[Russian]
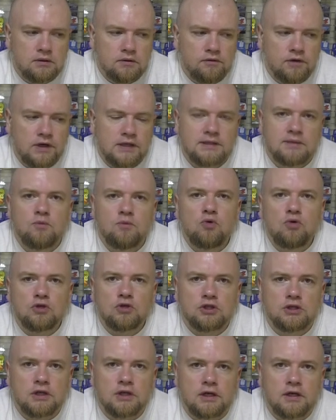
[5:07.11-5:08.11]

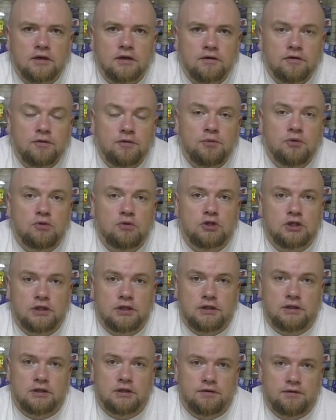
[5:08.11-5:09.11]
возможно в
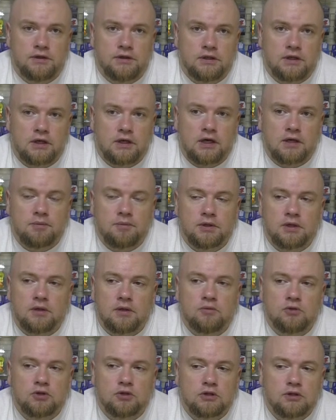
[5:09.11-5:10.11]
бюджетных федерах,
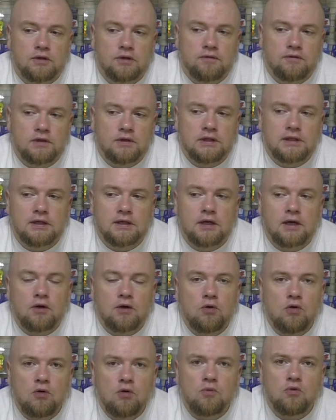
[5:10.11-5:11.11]
потому что в
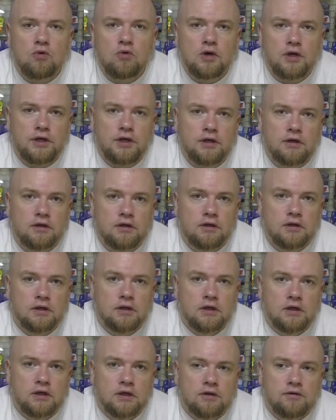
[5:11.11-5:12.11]
дорогом угле,
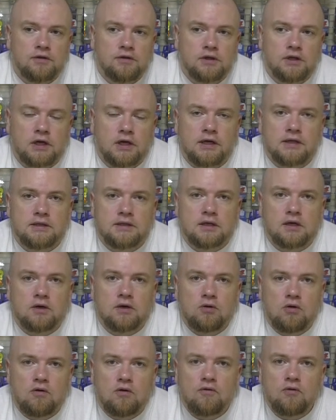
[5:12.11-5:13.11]
федера из
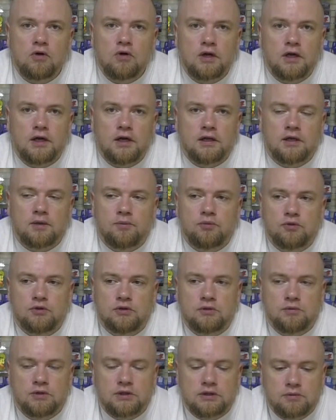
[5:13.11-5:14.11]
дорогого угля,
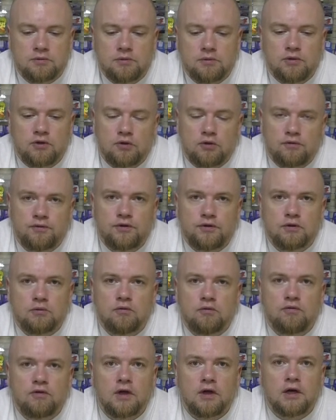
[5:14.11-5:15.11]
допустим, если мы берем
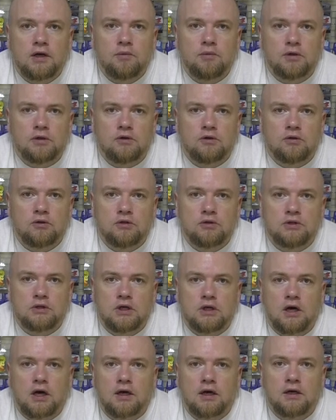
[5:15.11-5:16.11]
фирму Флагман, то есть
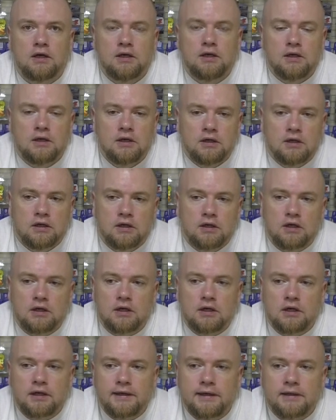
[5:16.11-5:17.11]
как
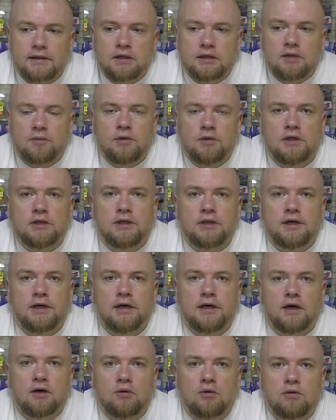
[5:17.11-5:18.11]
Гретхэм или
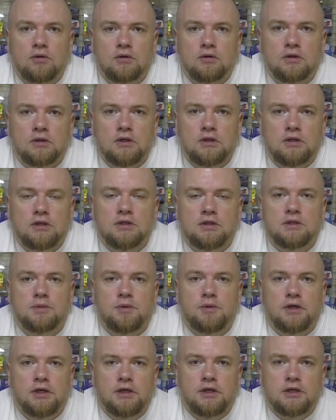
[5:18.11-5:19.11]
Тригарон или
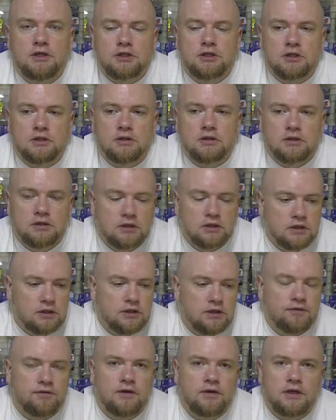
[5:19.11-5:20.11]
Inspiration,
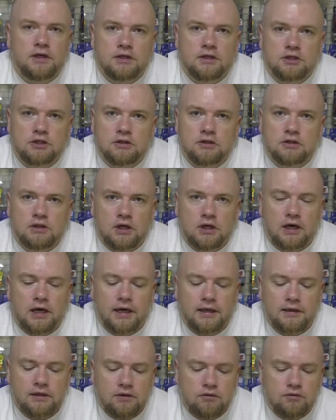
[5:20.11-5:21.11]
Reflection, да,
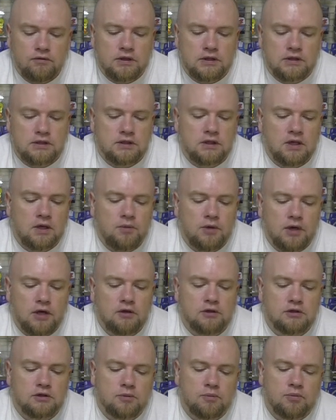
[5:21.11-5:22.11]
они у вас
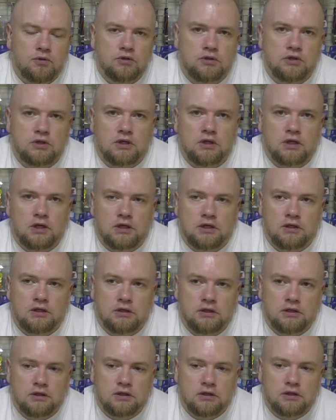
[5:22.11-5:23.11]
сломаются просто как
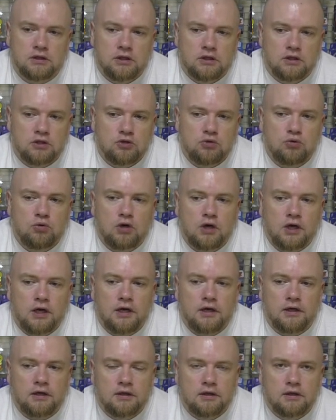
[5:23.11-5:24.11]
э,
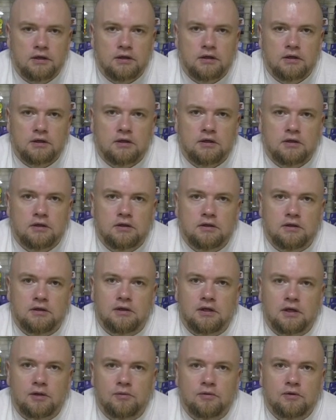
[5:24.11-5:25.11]
сухая э,
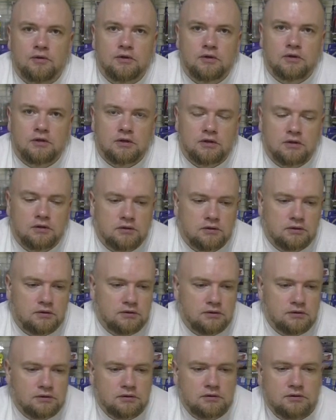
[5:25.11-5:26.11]
там
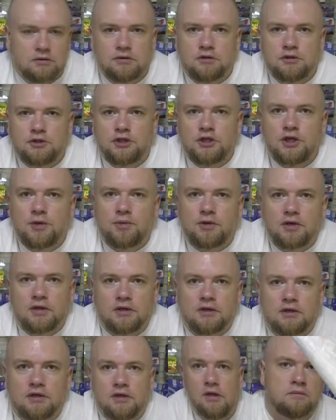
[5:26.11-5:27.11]
э,
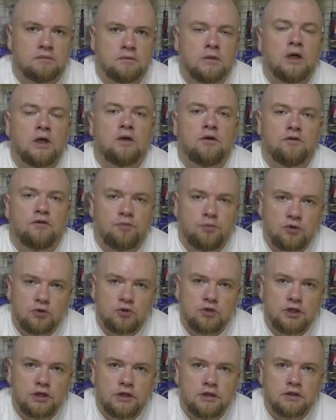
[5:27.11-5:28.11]
щепка. В
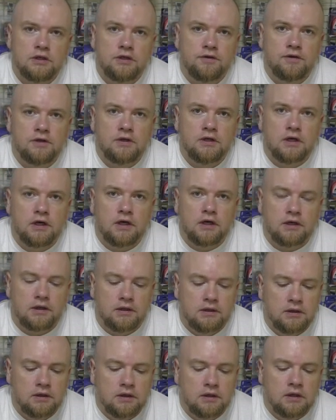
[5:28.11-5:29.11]
бюджетных
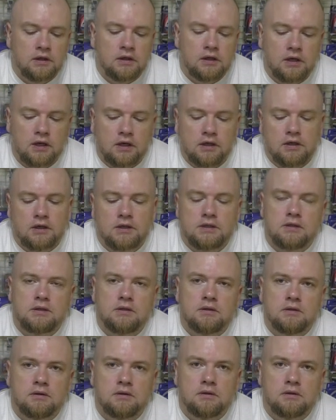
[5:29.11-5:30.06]
федерах как раз